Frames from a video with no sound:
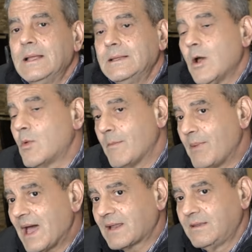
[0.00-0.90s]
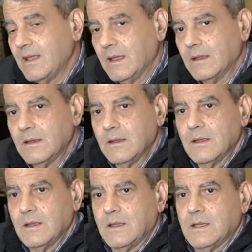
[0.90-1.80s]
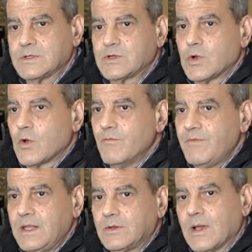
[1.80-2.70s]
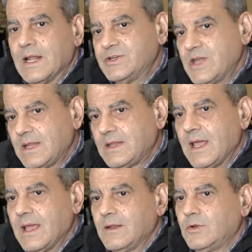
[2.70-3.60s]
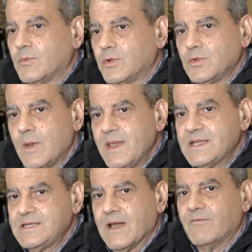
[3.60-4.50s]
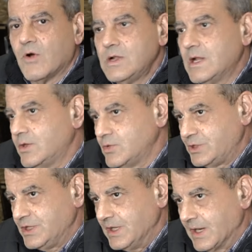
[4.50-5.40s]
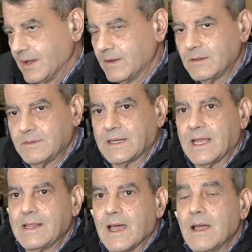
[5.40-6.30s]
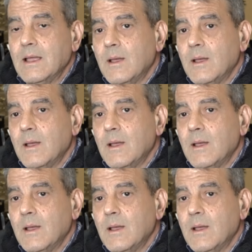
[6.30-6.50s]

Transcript: Da una parte eh, sono convinto che la gente dopo due mesi ha voglia di uscire, per carità,